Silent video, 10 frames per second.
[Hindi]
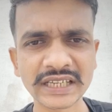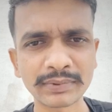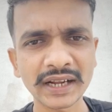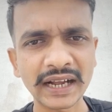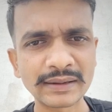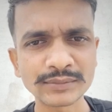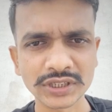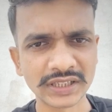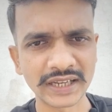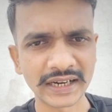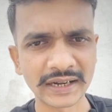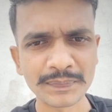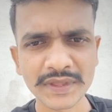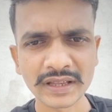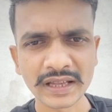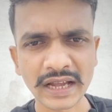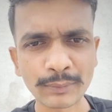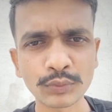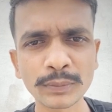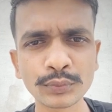से आपका काम चल जाएगा
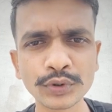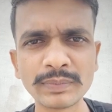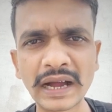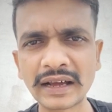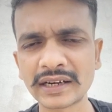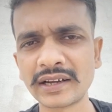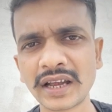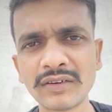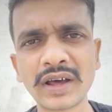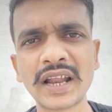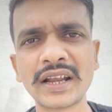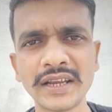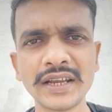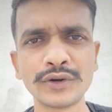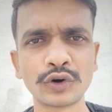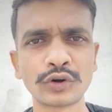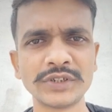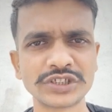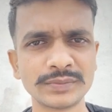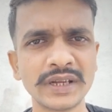आपको अब कोई बाहर करने वाला नहीं है
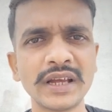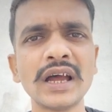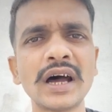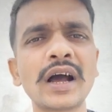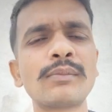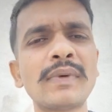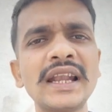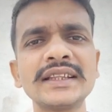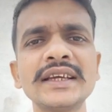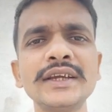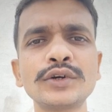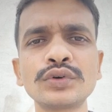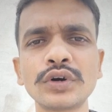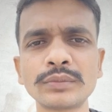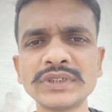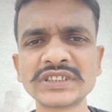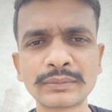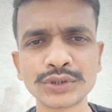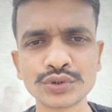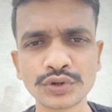डॉक्यूमेंट्स में अगर मान लेते हैं एक दो डॉक्यूमेंट्स
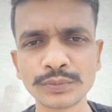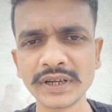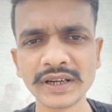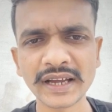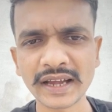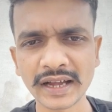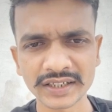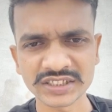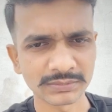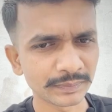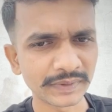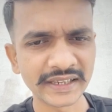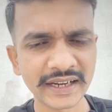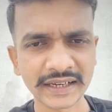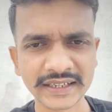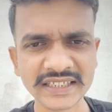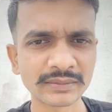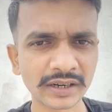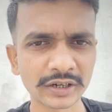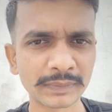आपको छूट भी गया अगर समय पर ले जाकर नहीं
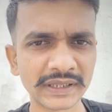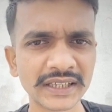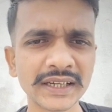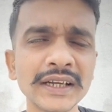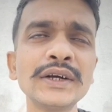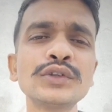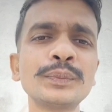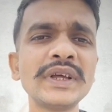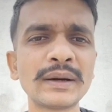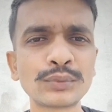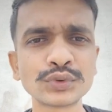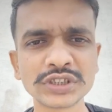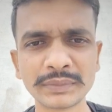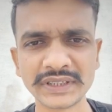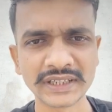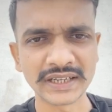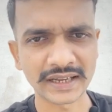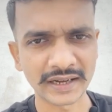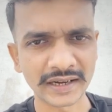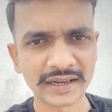जमा कर पाते हैं तो फिर आपको समय दिया
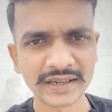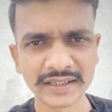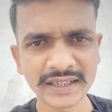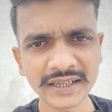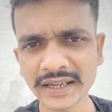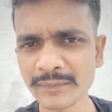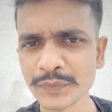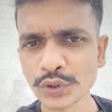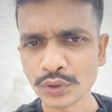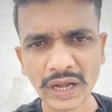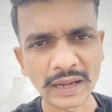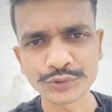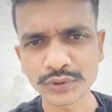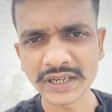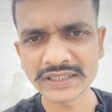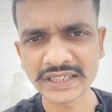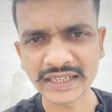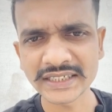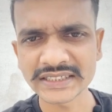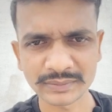जाएगा ठीक है आप जो है
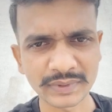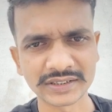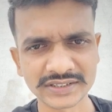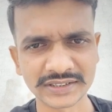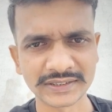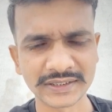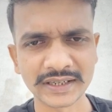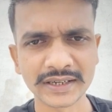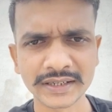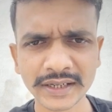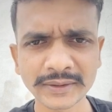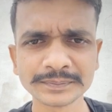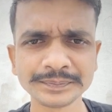जाके जमा कर सकते हैं ठीक